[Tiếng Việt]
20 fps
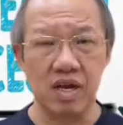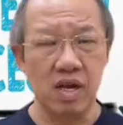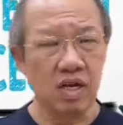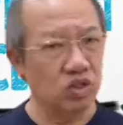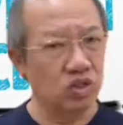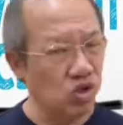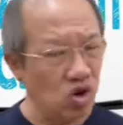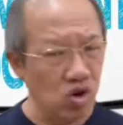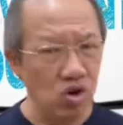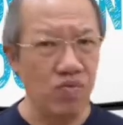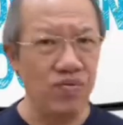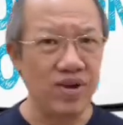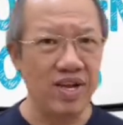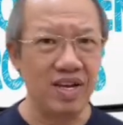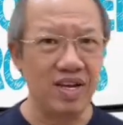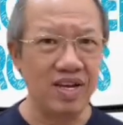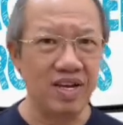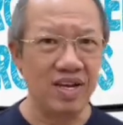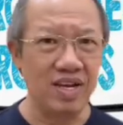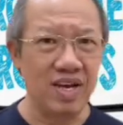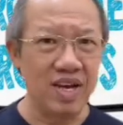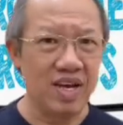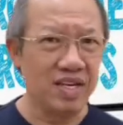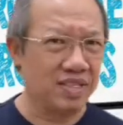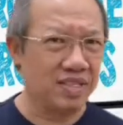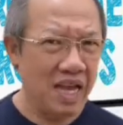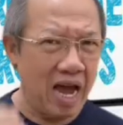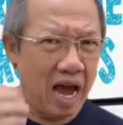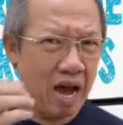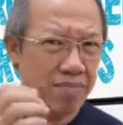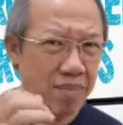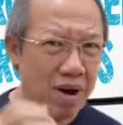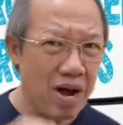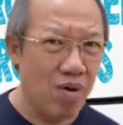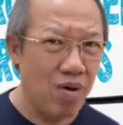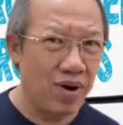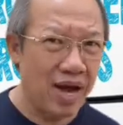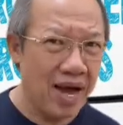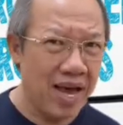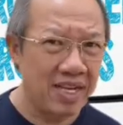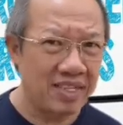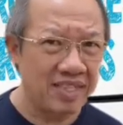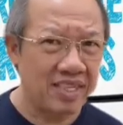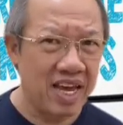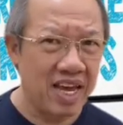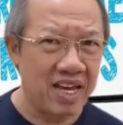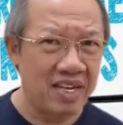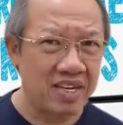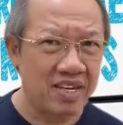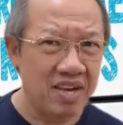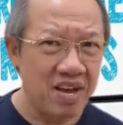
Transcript: Thưa quý vị, nhà bác học Einstein